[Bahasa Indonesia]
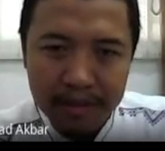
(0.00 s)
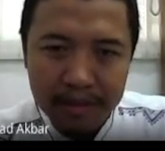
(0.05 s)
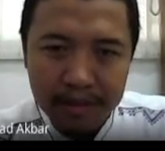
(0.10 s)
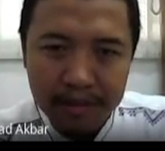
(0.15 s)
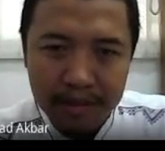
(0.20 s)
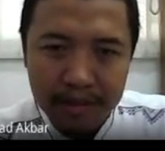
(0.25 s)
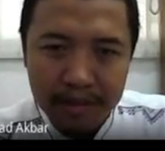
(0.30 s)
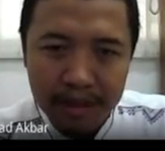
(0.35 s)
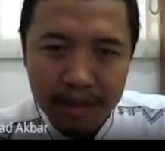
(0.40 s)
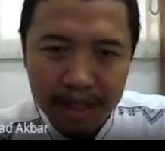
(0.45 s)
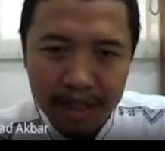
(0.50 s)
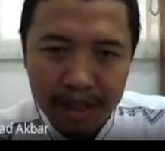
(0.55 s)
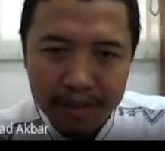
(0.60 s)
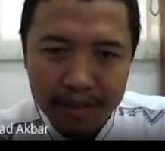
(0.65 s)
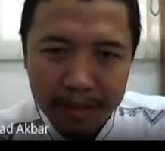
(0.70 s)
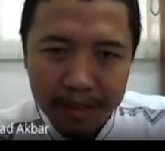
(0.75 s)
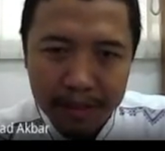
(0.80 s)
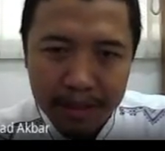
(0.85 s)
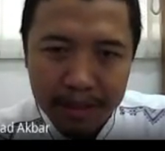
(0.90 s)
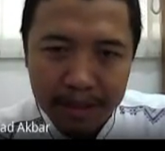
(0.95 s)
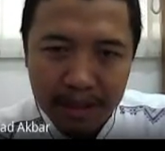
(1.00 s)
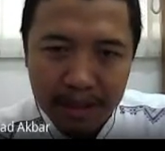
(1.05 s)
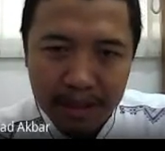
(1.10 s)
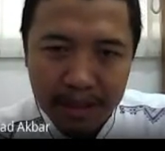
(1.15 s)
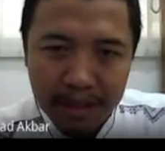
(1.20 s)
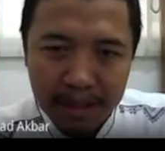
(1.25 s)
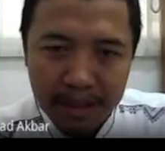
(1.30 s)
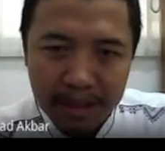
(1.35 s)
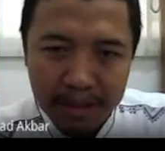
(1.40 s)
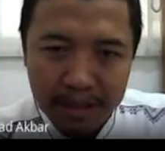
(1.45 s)
Berarti F sama
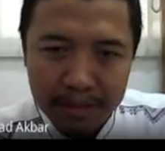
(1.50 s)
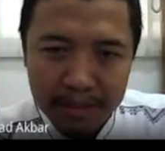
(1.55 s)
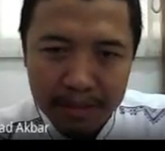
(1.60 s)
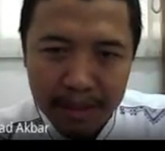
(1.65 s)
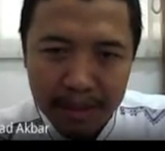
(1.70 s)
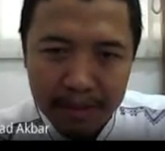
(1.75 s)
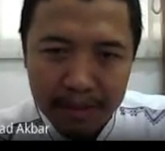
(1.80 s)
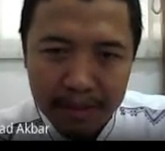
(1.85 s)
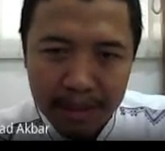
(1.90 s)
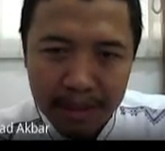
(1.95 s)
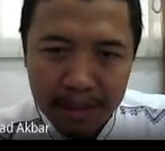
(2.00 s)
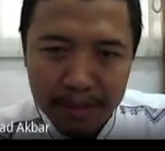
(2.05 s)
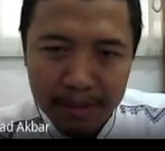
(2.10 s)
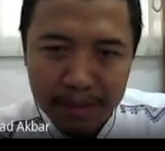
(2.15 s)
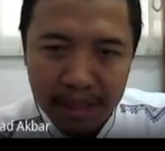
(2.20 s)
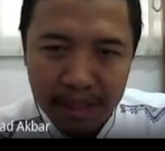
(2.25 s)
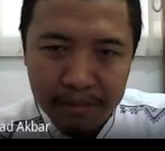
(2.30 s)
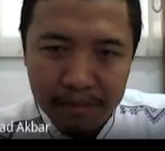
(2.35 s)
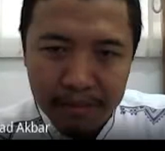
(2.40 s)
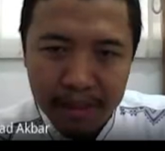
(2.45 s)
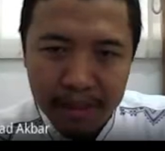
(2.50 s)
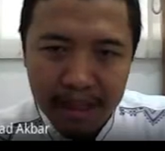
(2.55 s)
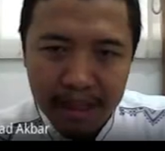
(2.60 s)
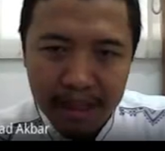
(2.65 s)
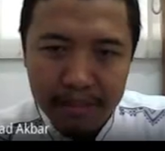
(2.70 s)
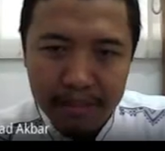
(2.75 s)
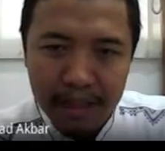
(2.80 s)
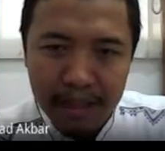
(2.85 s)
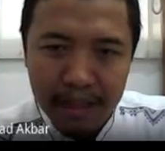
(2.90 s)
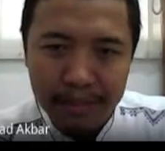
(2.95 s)
dengan M1 tambah M4
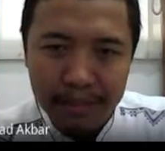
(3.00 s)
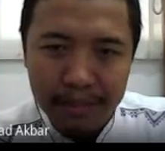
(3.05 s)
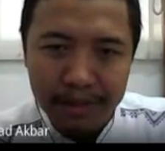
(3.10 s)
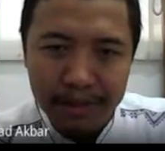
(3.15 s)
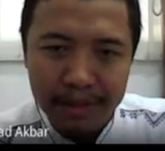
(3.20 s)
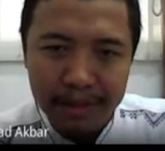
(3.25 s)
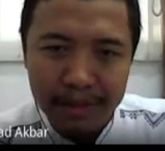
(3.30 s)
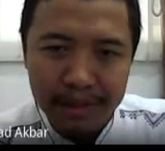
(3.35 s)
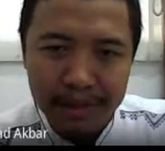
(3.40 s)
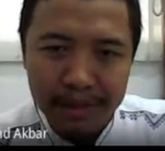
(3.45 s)
tambah M7.